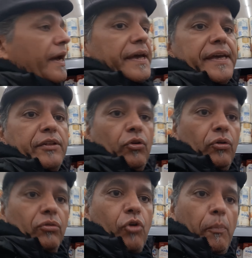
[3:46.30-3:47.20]
E
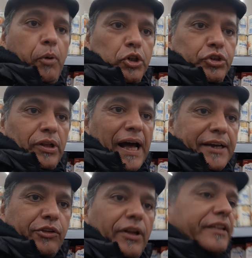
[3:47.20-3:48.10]
no composto
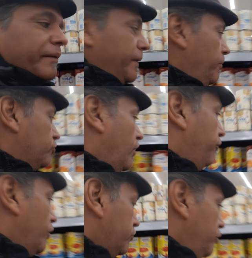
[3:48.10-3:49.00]
lácteo ele também botou a
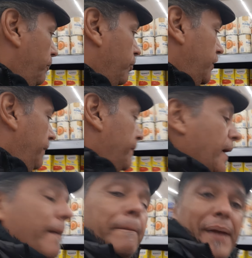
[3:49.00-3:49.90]
foto de um pudim.
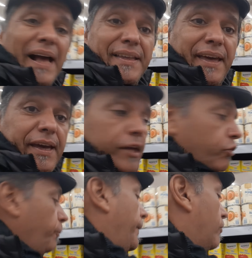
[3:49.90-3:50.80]
Para que
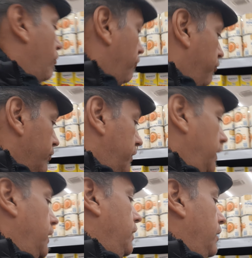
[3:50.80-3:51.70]
isso? Para
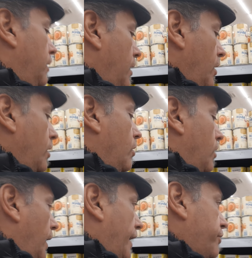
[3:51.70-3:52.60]
confundir
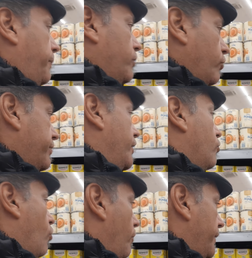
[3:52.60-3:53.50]
as pessoas que
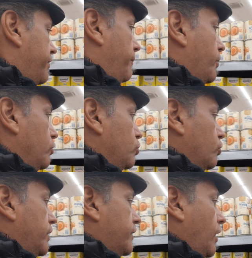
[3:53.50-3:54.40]
compram esse
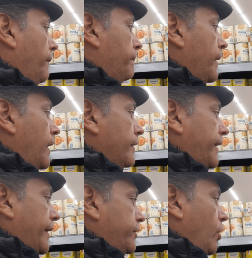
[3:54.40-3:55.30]
produto. Então,
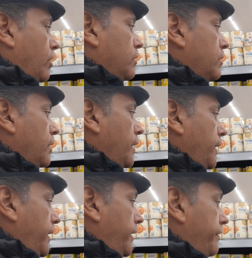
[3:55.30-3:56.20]
tá aqui, ó.
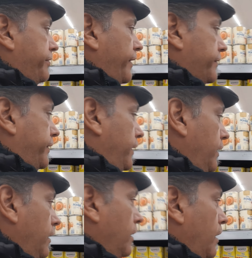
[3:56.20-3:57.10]
Esse
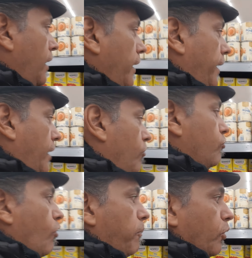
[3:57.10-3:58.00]
aqui é um
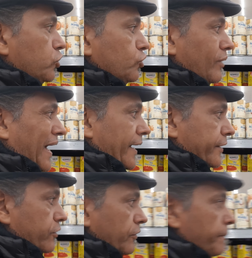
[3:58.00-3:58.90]
composto
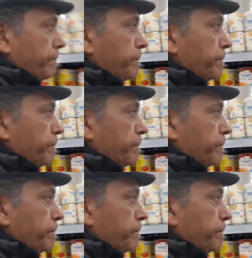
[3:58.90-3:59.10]
lácteo.